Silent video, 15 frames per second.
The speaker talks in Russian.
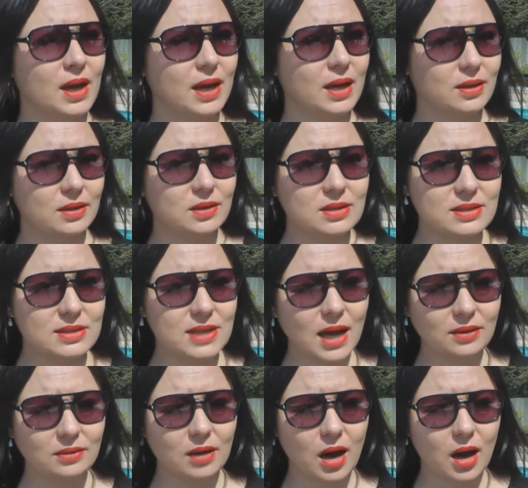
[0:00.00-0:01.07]
это не
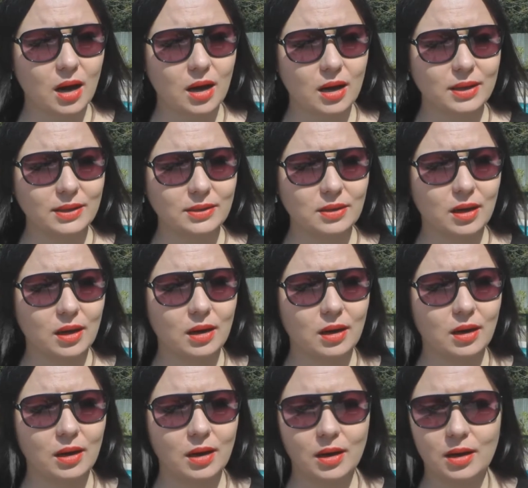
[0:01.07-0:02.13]
сад, а
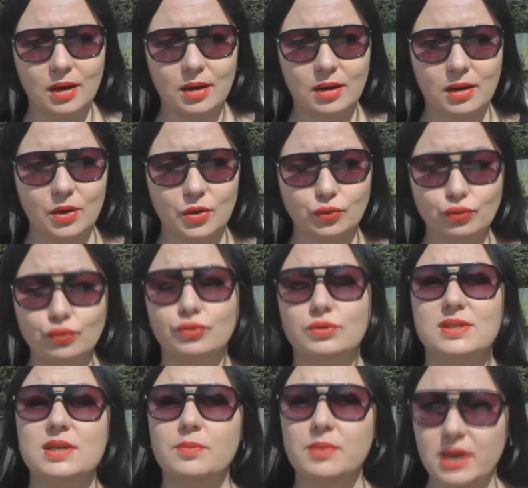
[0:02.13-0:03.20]
это э, ну,
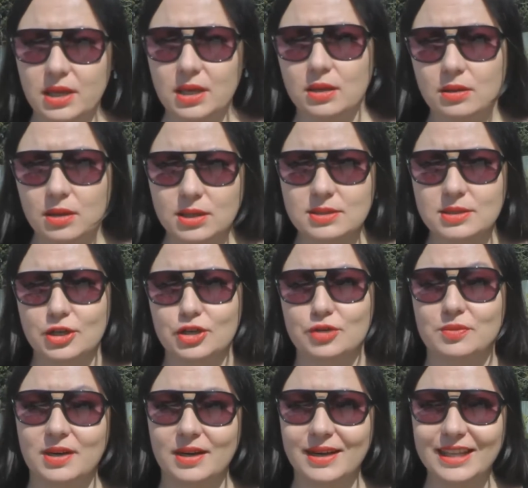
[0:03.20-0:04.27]
земли, да, скажем
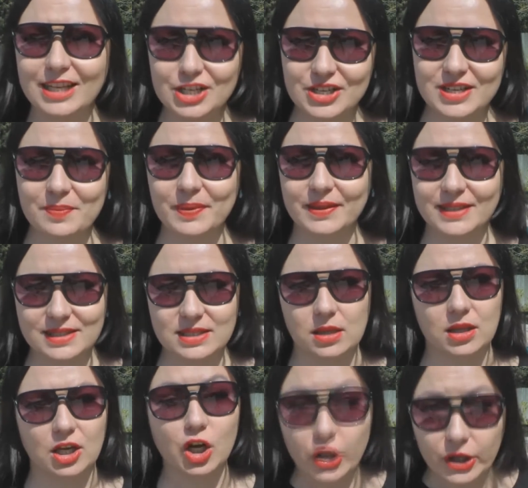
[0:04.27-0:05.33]
так, и даже не
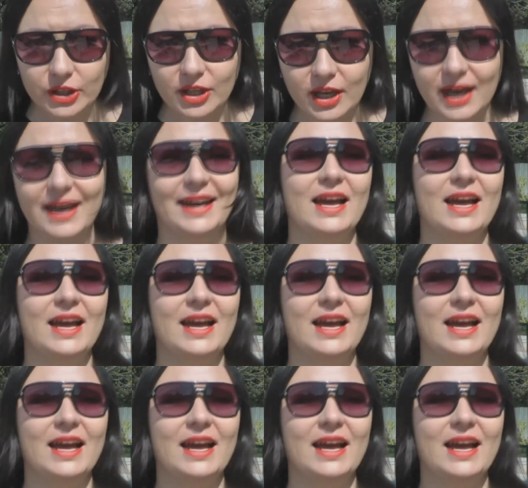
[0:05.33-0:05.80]
полноценной, глины,